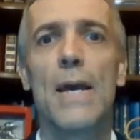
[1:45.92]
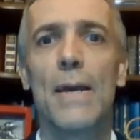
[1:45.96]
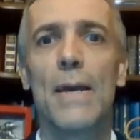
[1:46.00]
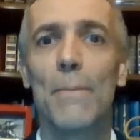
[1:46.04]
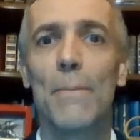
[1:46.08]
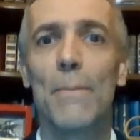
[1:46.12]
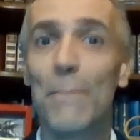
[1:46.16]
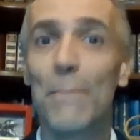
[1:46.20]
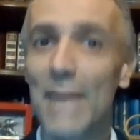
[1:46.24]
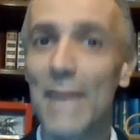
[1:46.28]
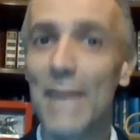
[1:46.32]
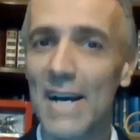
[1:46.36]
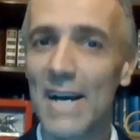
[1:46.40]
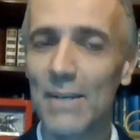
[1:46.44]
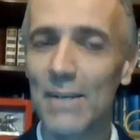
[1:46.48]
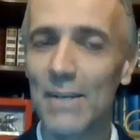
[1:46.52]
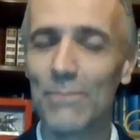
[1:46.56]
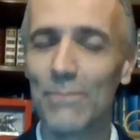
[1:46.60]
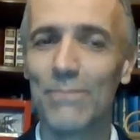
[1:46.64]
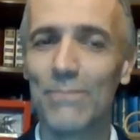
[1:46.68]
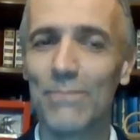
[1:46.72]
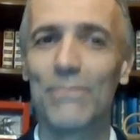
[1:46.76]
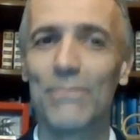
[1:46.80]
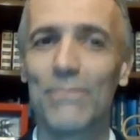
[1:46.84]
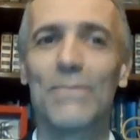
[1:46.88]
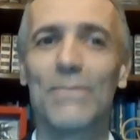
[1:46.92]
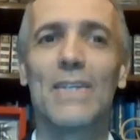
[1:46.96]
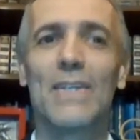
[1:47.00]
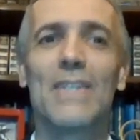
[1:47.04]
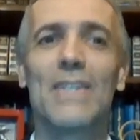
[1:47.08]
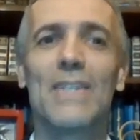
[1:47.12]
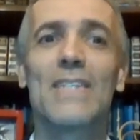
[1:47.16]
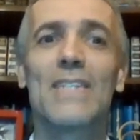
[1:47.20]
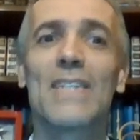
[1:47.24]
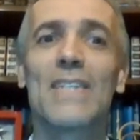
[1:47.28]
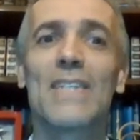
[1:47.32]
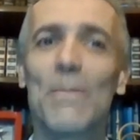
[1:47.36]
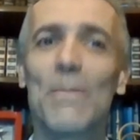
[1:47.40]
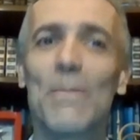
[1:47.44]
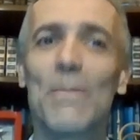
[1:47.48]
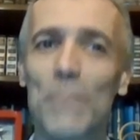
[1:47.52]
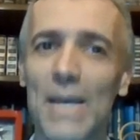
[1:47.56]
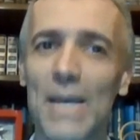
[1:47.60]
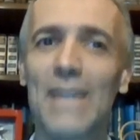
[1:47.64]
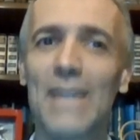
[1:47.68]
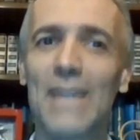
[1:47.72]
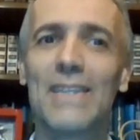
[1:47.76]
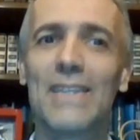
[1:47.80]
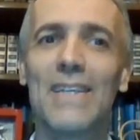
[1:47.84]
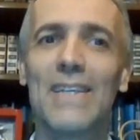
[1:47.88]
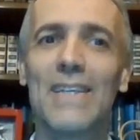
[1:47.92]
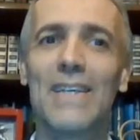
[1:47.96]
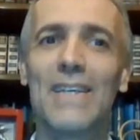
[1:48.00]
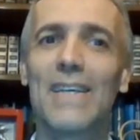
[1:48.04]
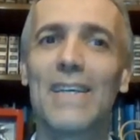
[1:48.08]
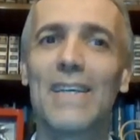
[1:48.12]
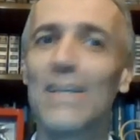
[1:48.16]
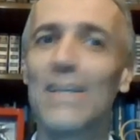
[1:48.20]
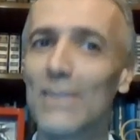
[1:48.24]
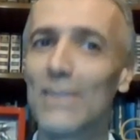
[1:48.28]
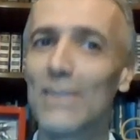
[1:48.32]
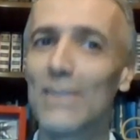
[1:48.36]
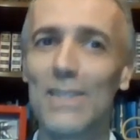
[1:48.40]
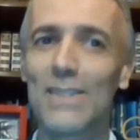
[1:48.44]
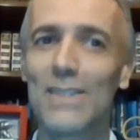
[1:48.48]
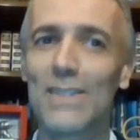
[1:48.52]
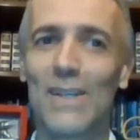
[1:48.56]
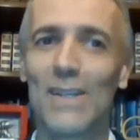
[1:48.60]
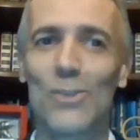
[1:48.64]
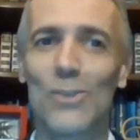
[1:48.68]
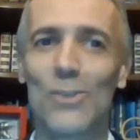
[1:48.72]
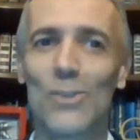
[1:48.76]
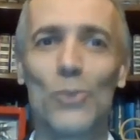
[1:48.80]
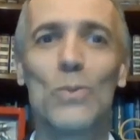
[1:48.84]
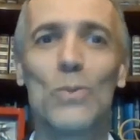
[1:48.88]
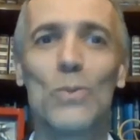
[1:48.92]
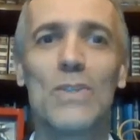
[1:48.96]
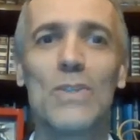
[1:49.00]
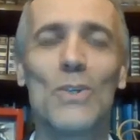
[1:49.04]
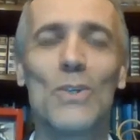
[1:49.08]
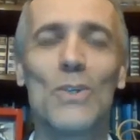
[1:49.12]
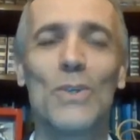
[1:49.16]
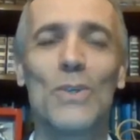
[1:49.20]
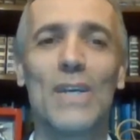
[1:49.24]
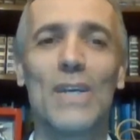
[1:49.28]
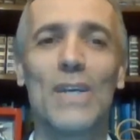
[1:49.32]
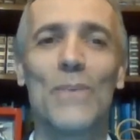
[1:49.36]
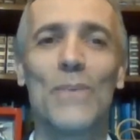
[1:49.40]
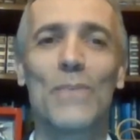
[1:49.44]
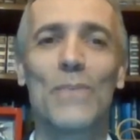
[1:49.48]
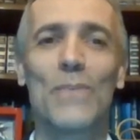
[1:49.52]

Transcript: Ma sappiate che esiste la soluzione,